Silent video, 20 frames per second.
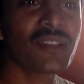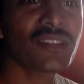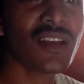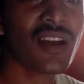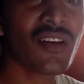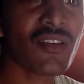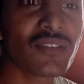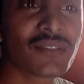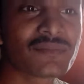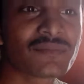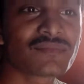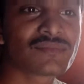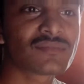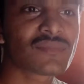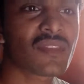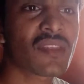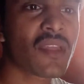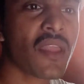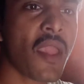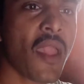बताओ
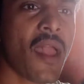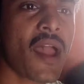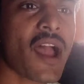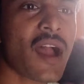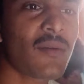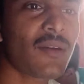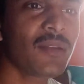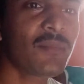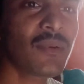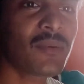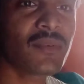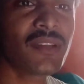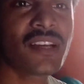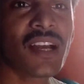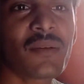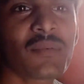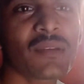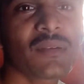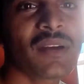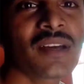हमारी पब्लिक
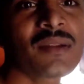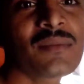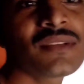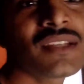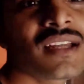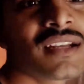आपके बारे में